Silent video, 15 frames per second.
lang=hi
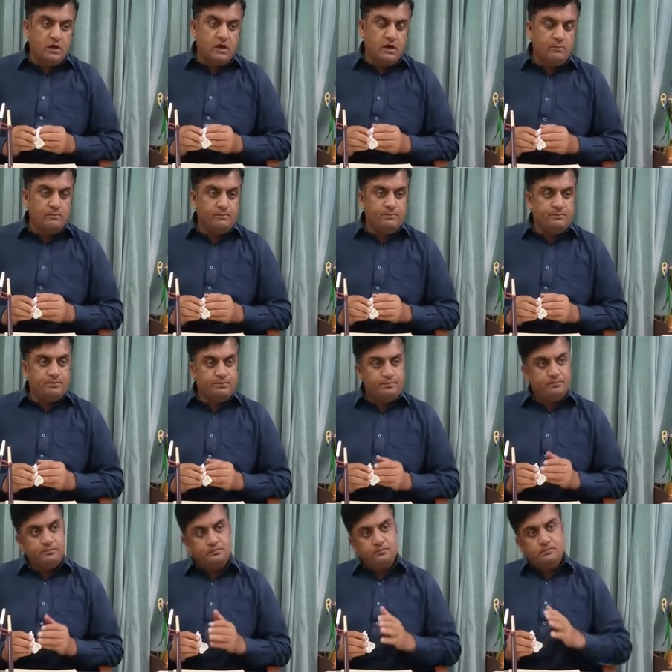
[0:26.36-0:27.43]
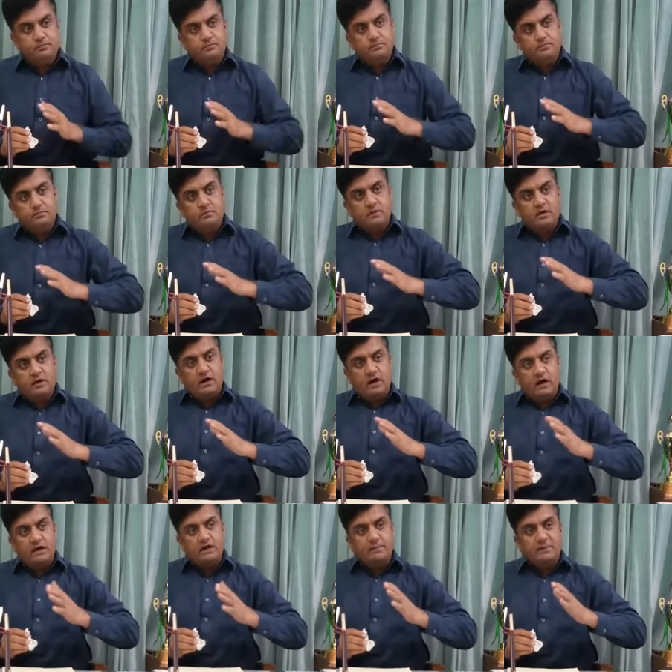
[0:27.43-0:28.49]
हम
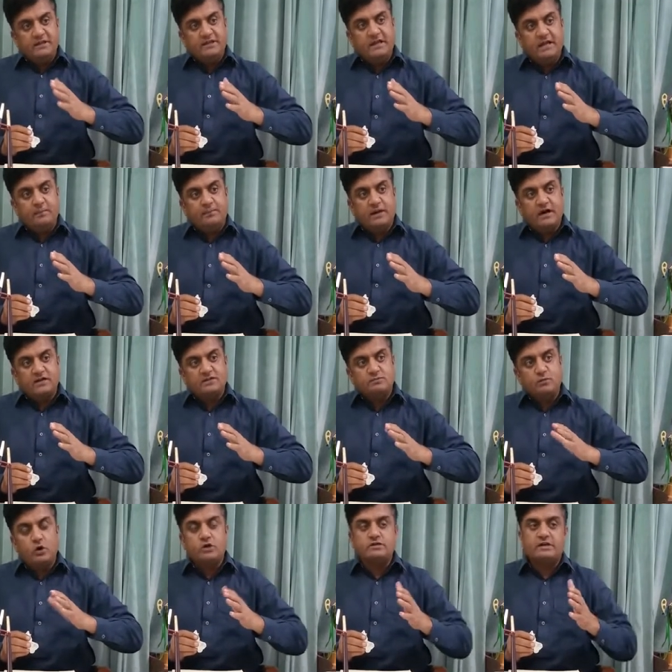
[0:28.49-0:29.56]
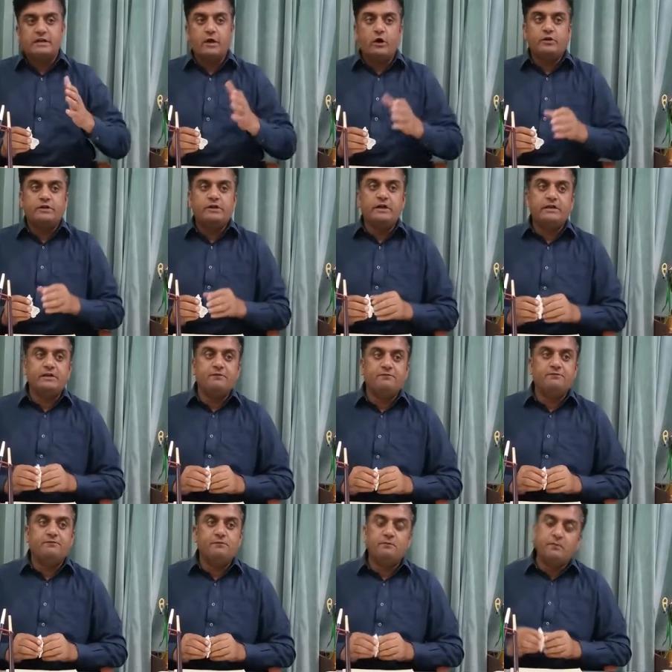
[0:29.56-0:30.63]
हर बंदे के पास बहुत सारे ऑल्टरनेटिव
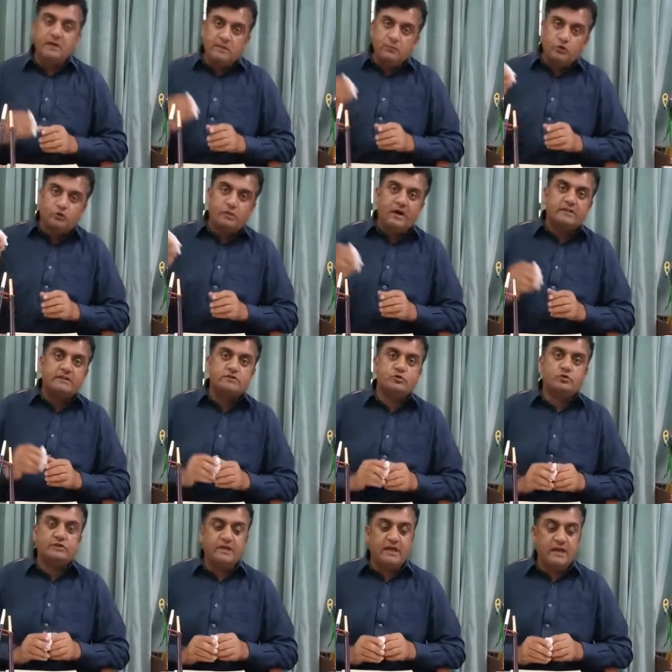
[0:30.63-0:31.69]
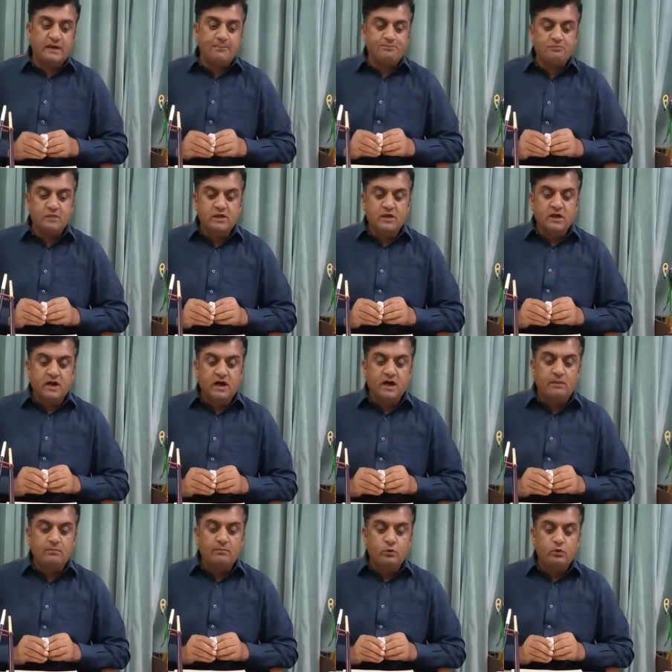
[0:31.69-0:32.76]
बड़े मुतबादल होते हैं
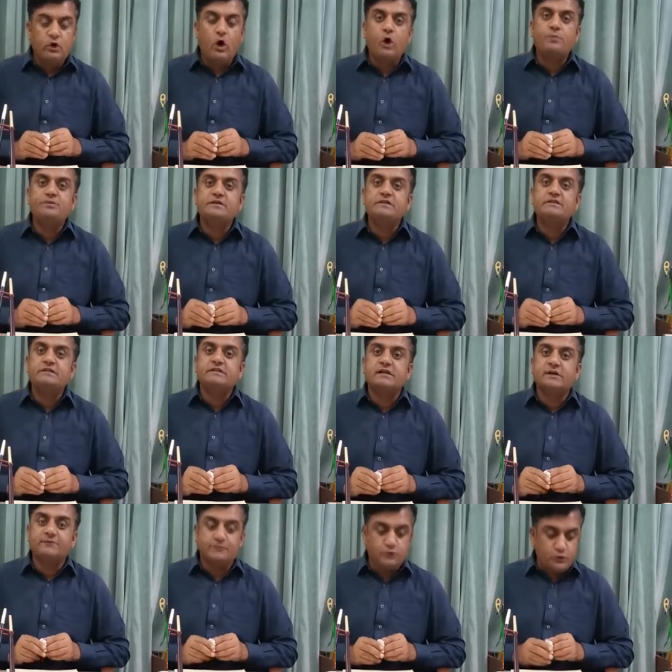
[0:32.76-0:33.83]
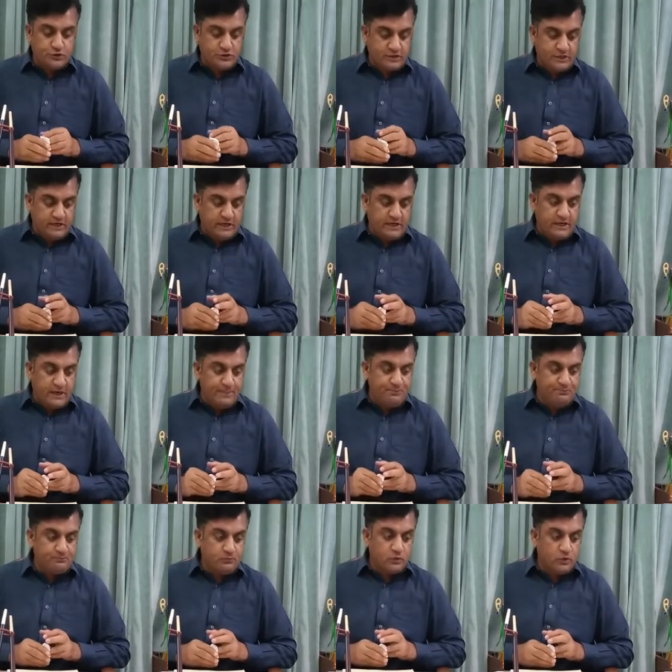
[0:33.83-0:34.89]
हम उन ऑप्शंस की तरफ सोचते नहीं हैं
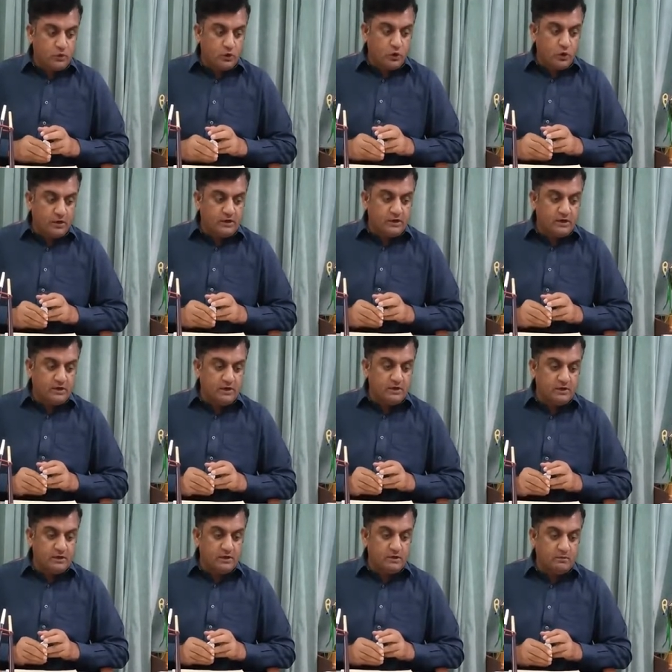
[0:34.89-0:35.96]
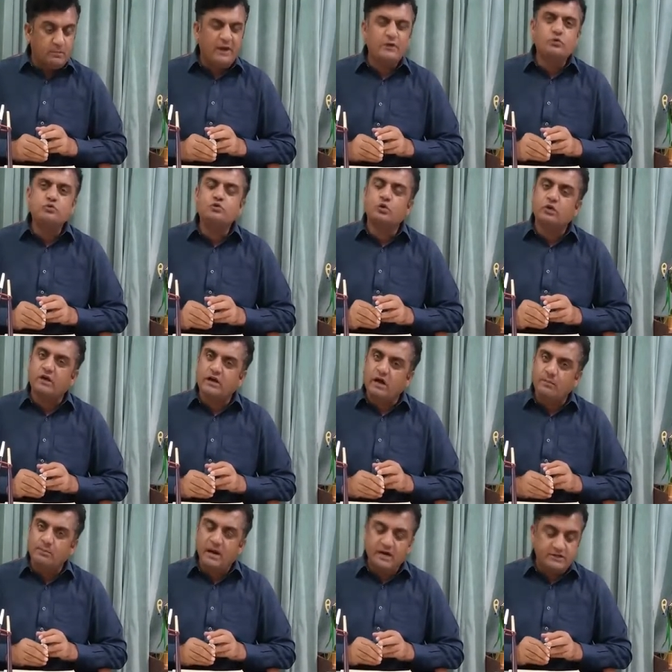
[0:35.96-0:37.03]
और मायूस होकर
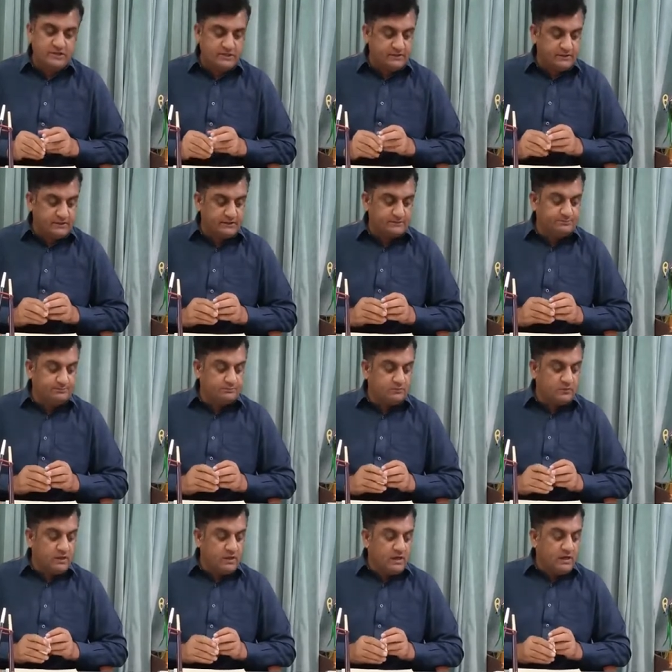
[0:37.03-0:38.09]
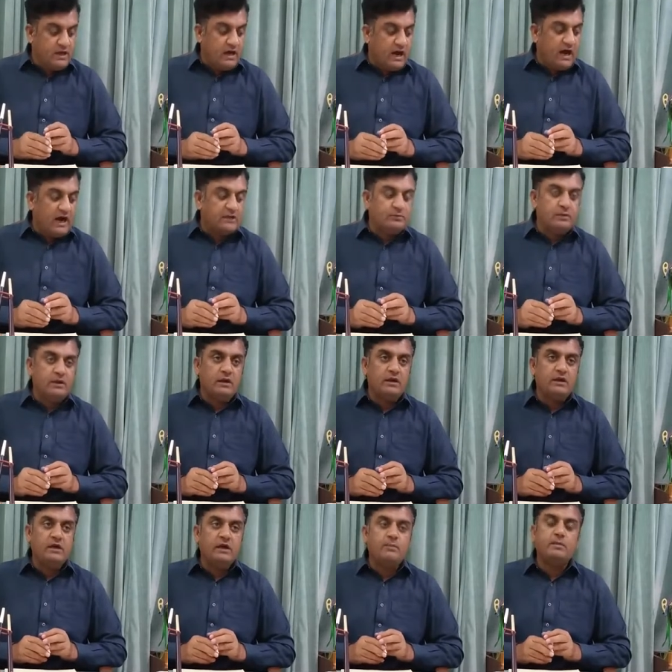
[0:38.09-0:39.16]
हम बैठ जाते हैं आज मैं
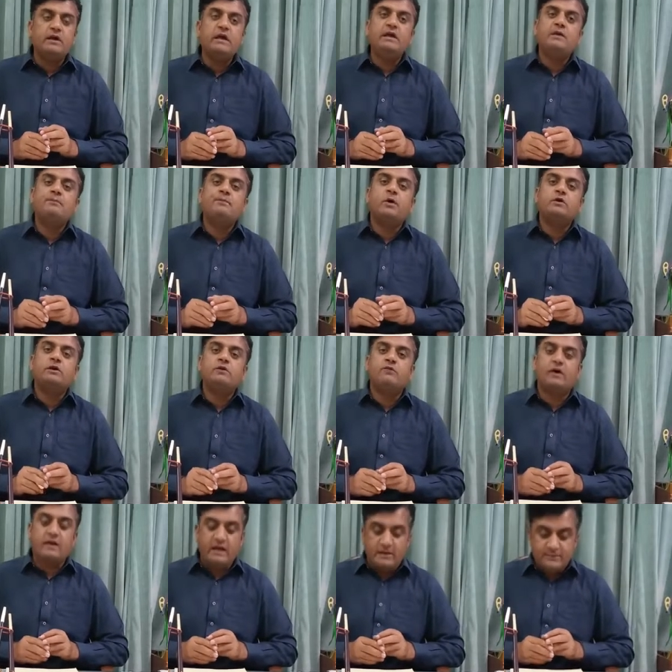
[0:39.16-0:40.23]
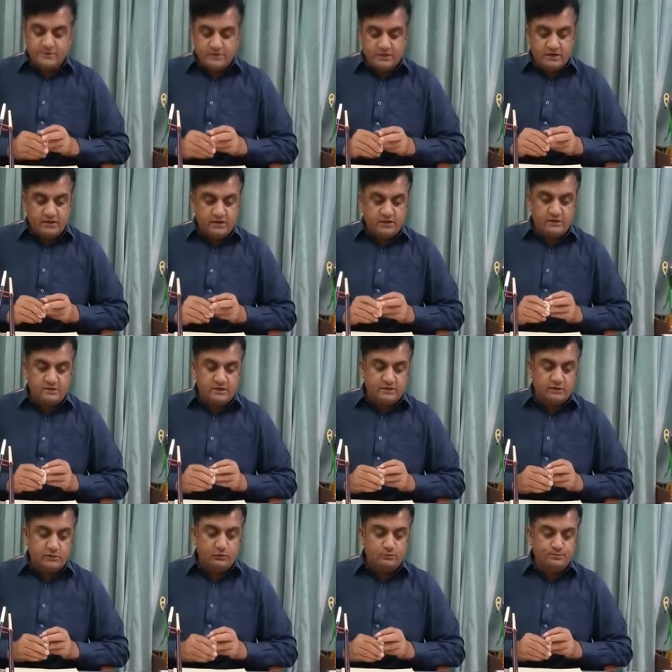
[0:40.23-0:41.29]
एक बड़ा ही इम्पॉर्टेंट वाक्य आपसे शेयर करना
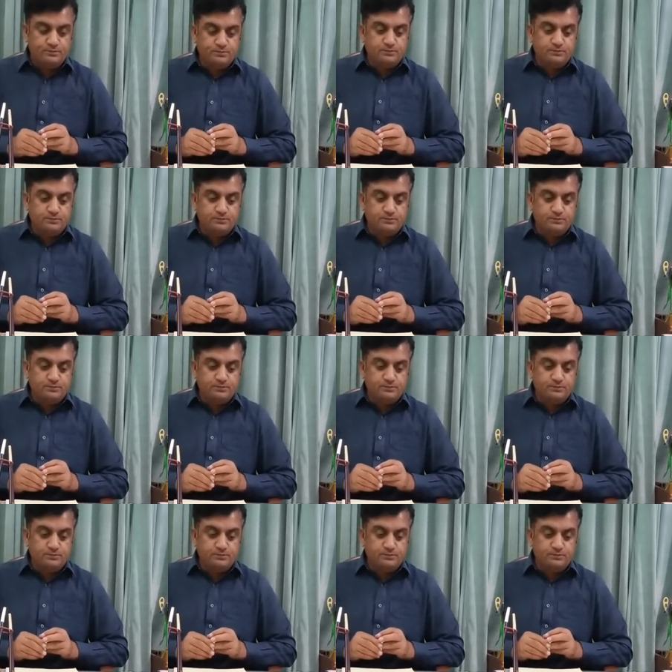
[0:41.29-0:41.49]
चाहता हूँ